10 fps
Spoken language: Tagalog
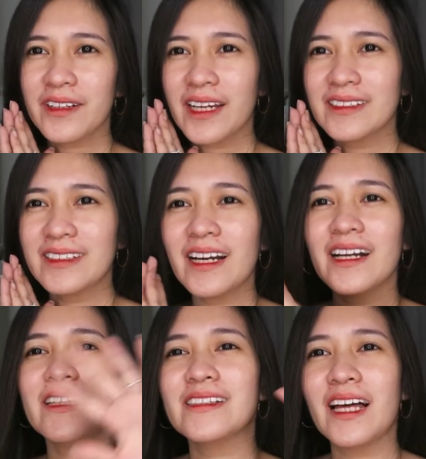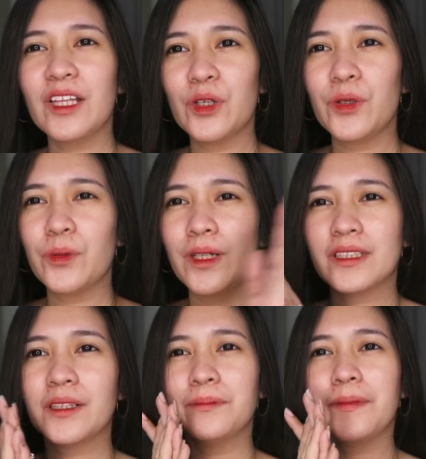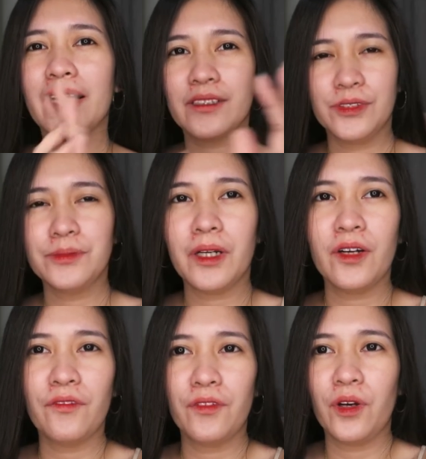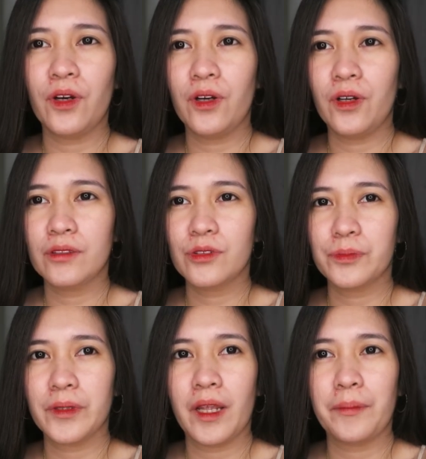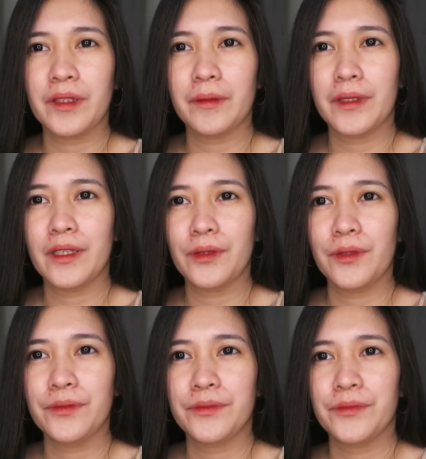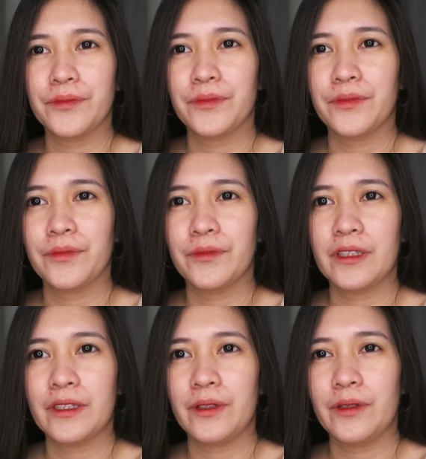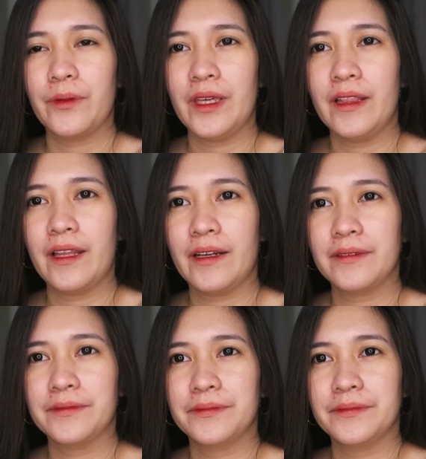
Alright guys, hello! Welcome back to my vlog. Super lapit naman ito. Wait lang.